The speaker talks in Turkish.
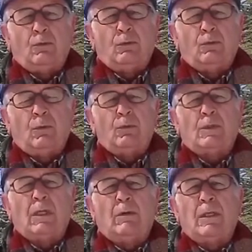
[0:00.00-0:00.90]

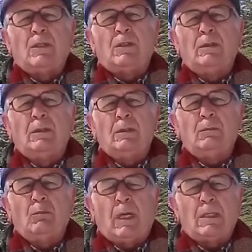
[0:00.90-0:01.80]
Kurtuluş Savaşı'nın
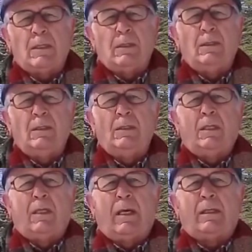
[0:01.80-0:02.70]
başladığı
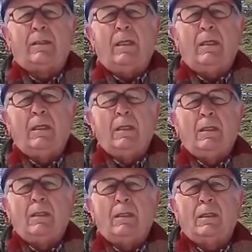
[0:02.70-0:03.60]
yıllarda
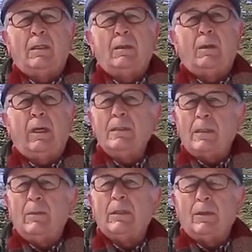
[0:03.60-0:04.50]
e, aynı
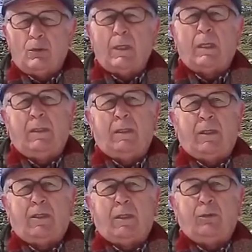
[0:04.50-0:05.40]
zamanda kuraklık
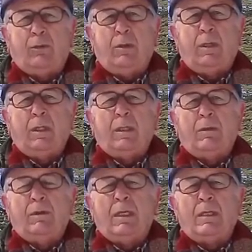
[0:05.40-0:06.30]
yaşanıyor
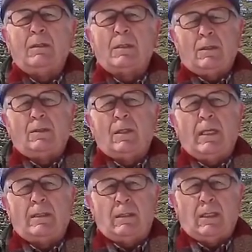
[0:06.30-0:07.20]
ve
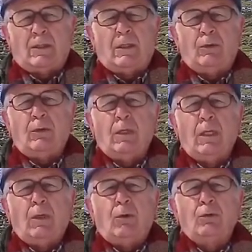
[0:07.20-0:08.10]
sıkıntılar yaşanıyor.
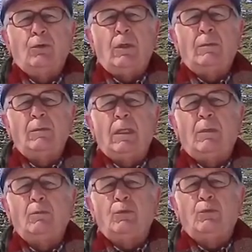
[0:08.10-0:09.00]
O
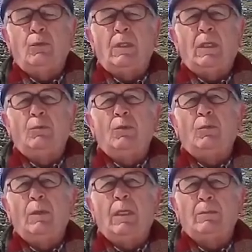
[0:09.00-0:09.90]
dönemde Türkiye
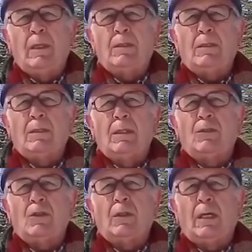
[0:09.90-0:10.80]
Büyük Millet
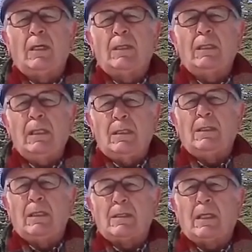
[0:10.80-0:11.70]
Meclisi'nde çıkarılan
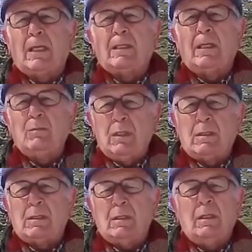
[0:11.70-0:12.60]
ilk yasalardan
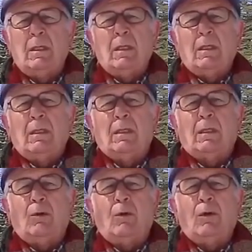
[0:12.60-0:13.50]
birisi
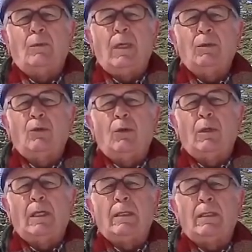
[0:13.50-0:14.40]
e, orman
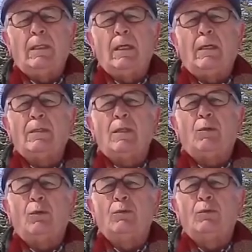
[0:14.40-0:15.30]
köylerine
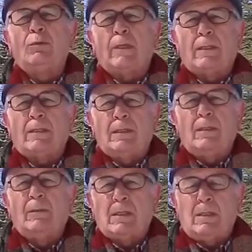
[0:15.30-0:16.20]
yakacak odun tahsis
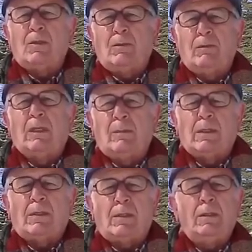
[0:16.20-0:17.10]
edilmesi için,
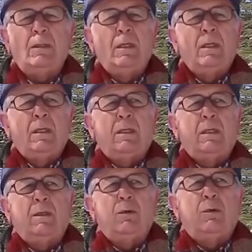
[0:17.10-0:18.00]
verilmesi için
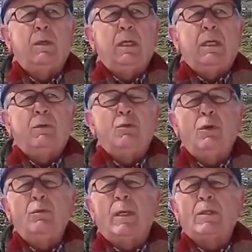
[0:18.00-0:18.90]
e,
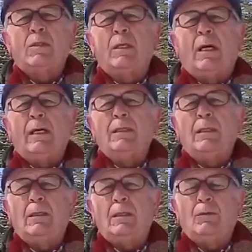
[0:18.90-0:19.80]
köy başına
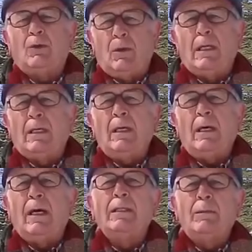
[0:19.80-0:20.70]
hane e, köylere
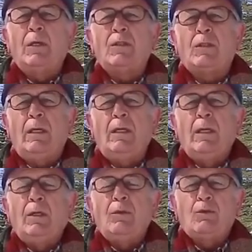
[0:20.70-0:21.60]
hane başına
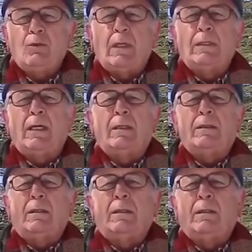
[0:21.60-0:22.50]
şu kadar
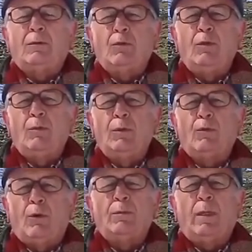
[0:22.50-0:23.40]
e, dönümlük
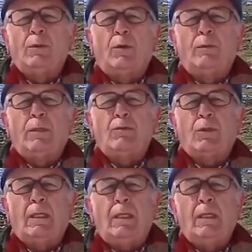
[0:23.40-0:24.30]
orman olmak
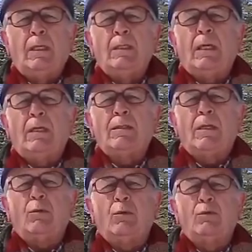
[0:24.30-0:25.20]
üzere
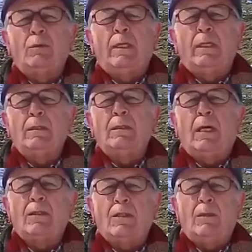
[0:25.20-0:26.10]
yakacak odunlarını
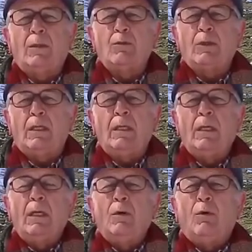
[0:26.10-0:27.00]
karşılamak üzere
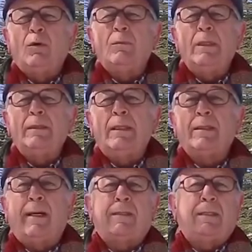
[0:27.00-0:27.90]
ormanlar
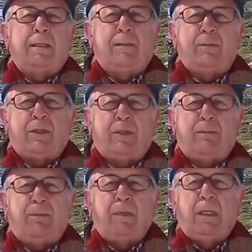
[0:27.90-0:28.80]
tahsis edilmiş.